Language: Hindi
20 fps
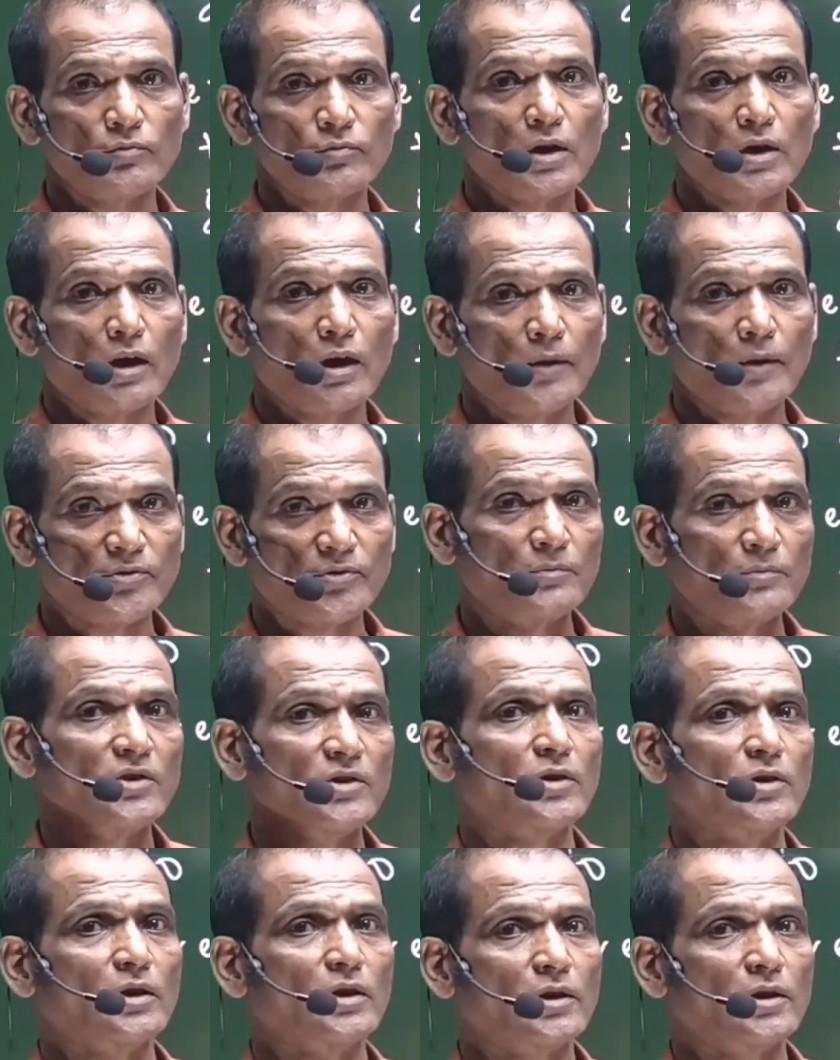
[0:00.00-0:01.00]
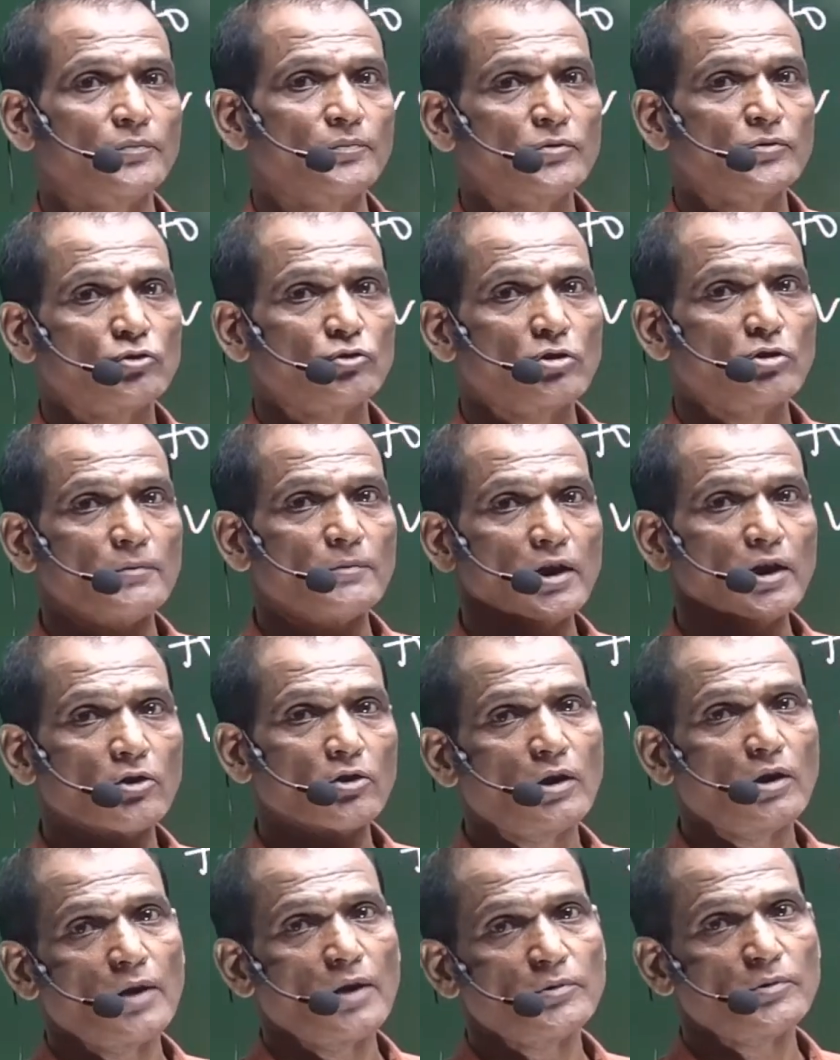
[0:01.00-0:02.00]
आप समझ रहे हैं तो हमारे और
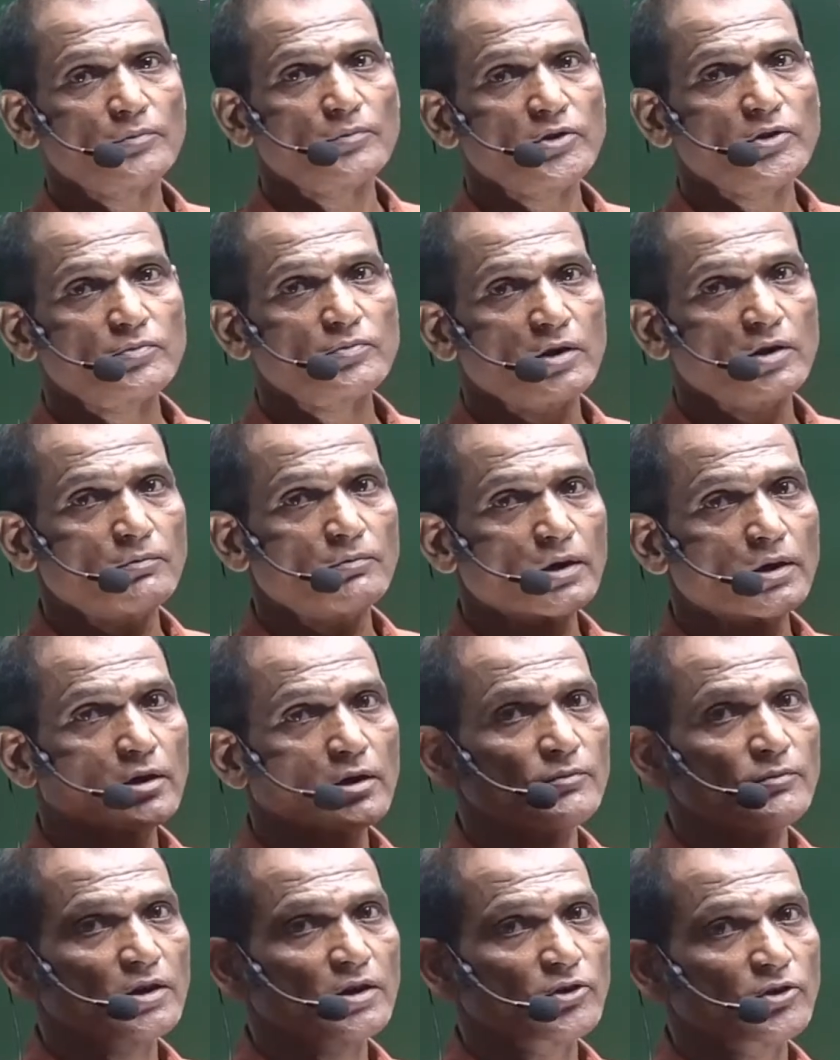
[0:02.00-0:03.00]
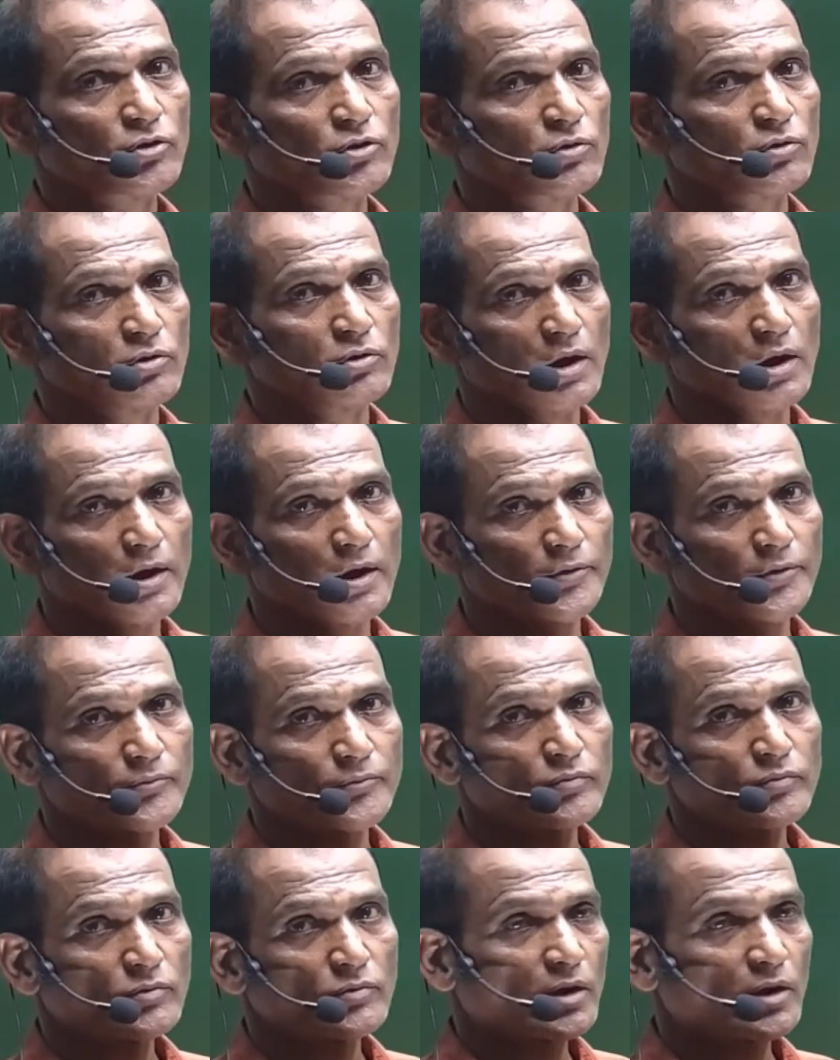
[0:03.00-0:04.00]
आपके बीच वर्बल कम्युनिकेशन हो रहा है
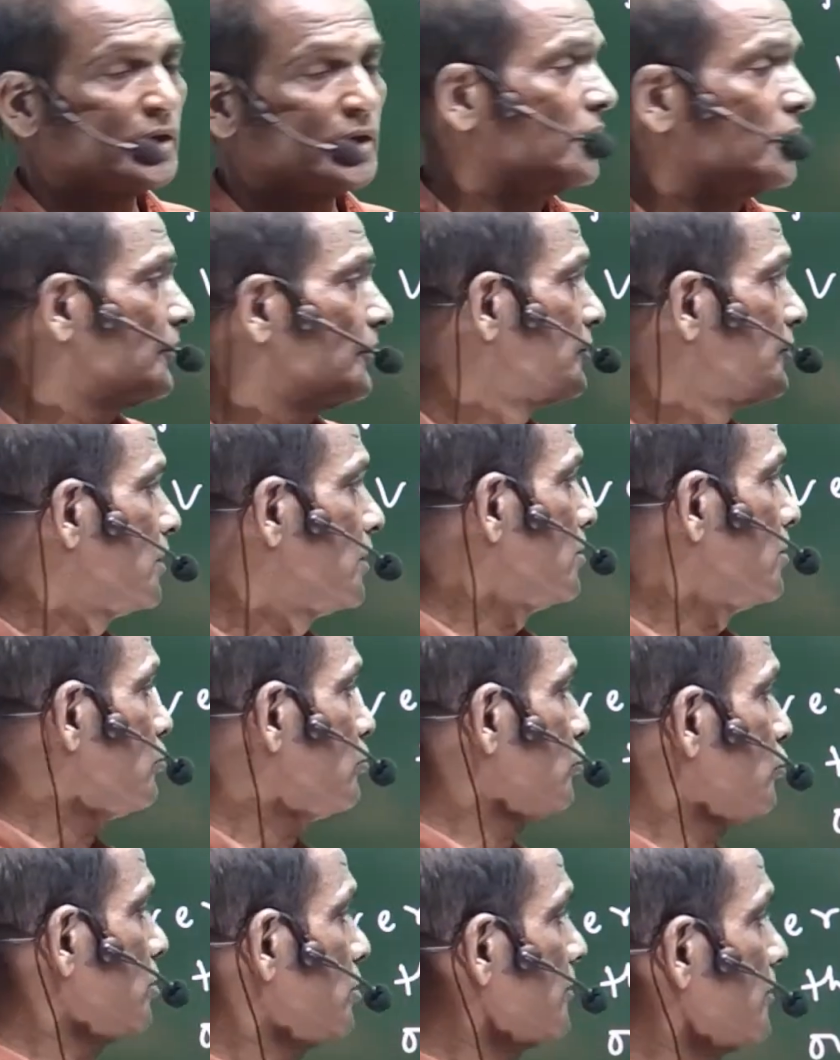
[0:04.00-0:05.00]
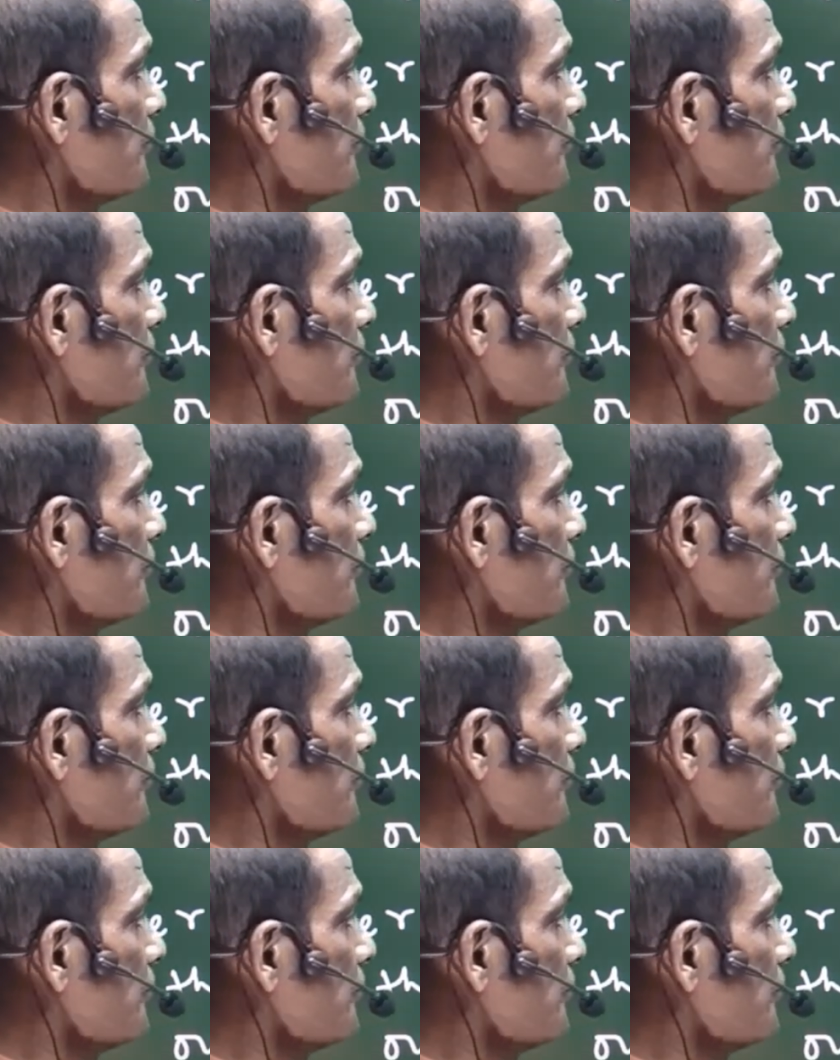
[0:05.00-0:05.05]
है ना तो ये